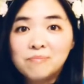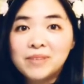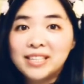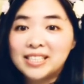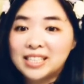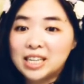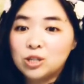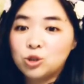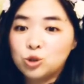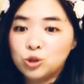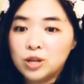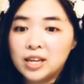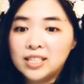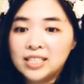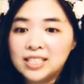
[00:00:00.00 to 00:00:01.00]
并且
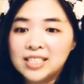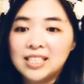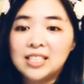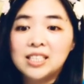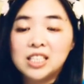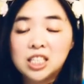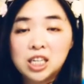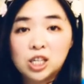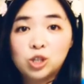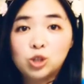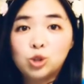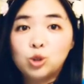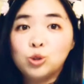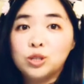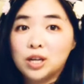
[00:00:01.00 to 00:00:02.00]
学习情
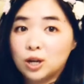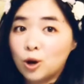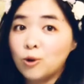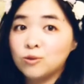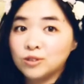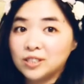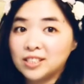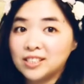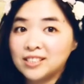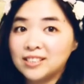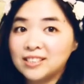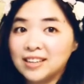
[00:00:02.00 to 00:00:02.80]
绪的控制，